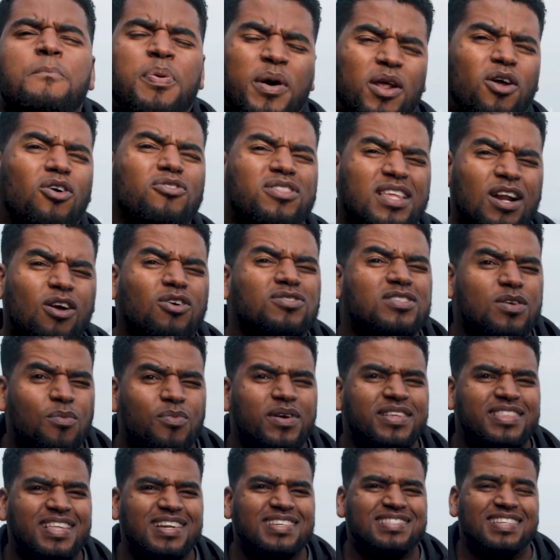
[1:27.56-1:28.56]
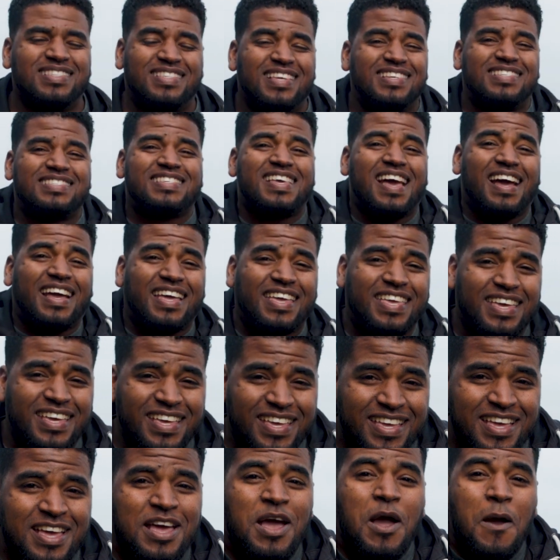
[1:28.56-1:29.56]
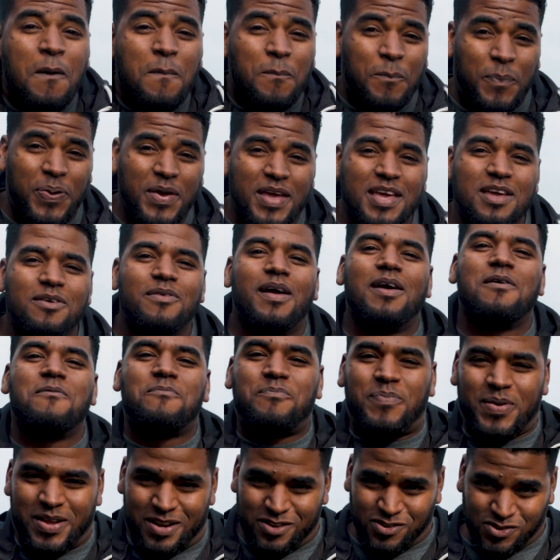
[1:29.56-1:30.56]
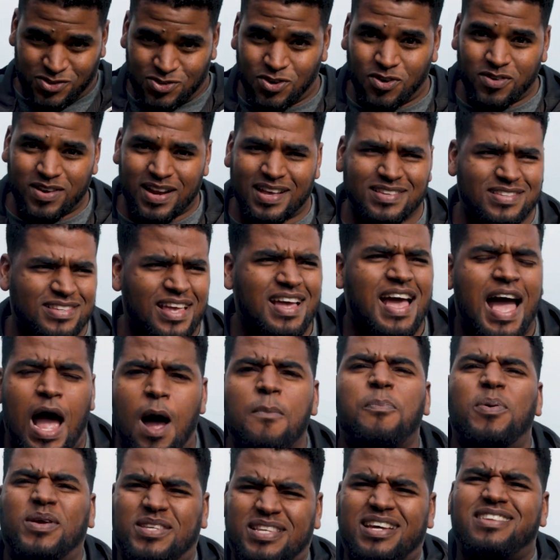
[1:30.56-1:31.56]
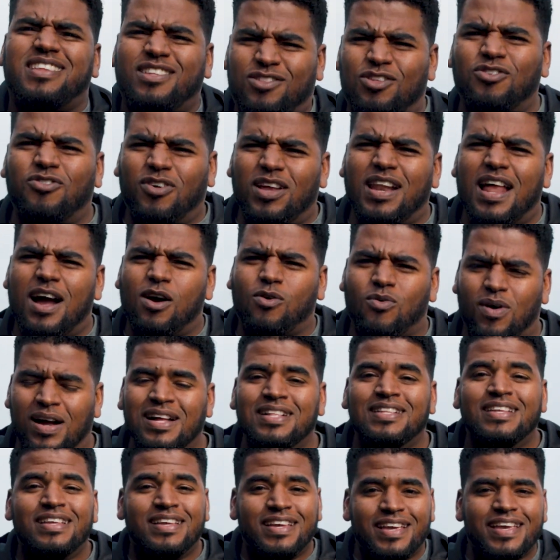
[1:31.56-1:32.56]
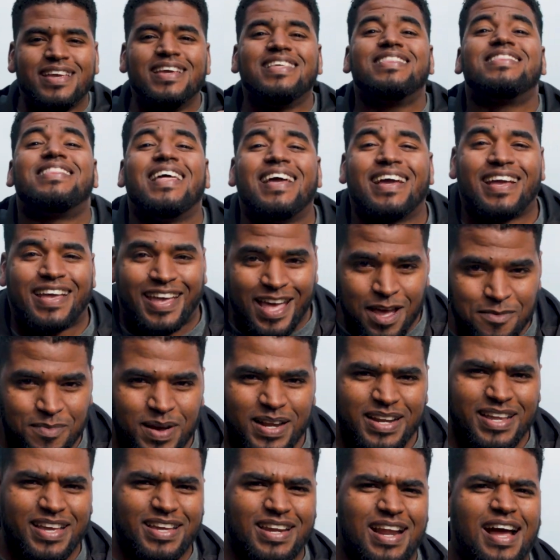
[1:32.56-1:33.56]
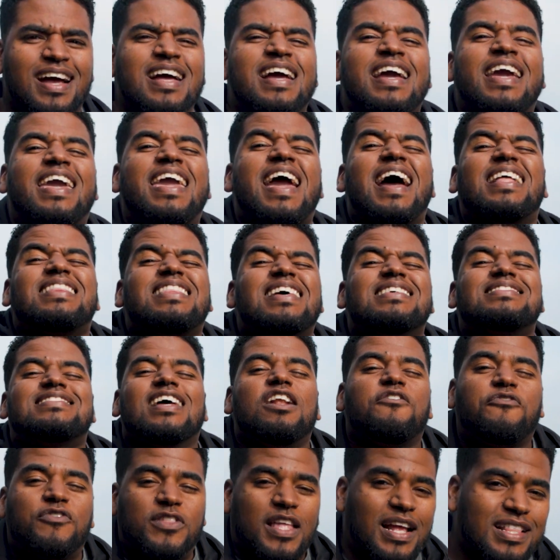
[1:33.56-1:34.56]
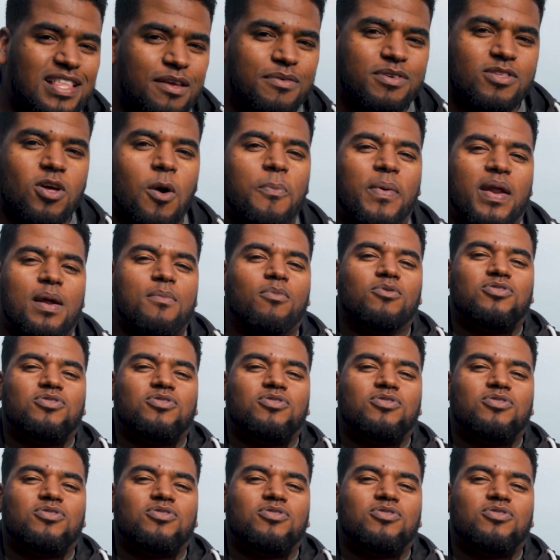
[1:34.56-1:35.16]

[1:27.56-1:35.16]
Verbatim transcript: Pero otra cosa muy interesante es que aquí viven personas, a pesar de todo el agua. ¿Y de qué manera? Quédate hasta el final del video para